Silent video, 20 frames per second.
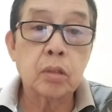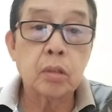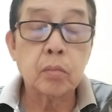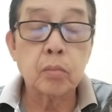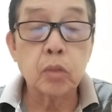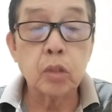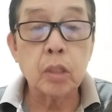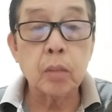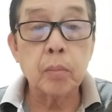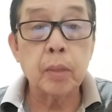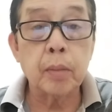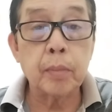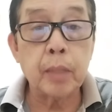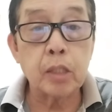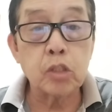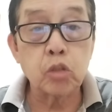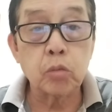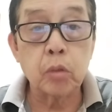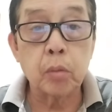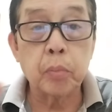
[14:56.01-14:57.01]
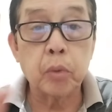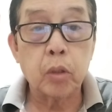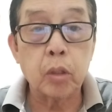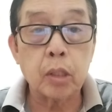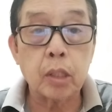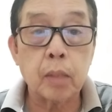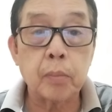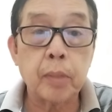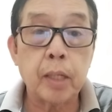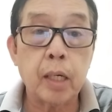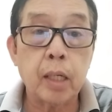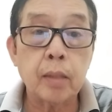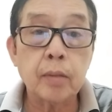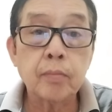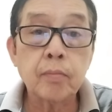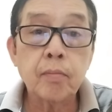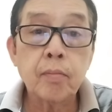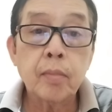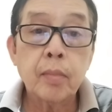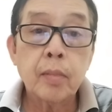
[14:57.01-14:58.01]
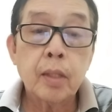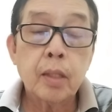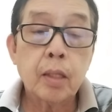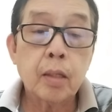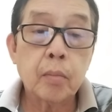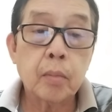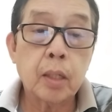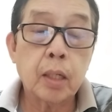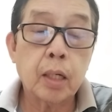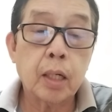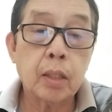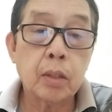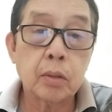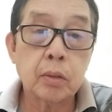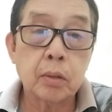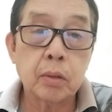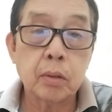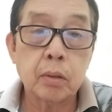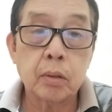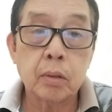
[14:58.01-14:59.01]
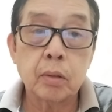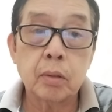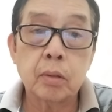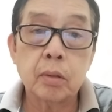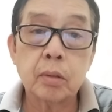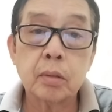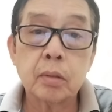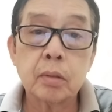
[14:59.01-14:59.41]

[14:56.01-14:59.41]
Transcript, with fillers: Buti may mga sumuporta pa. Ng mga ano, oo. Oh,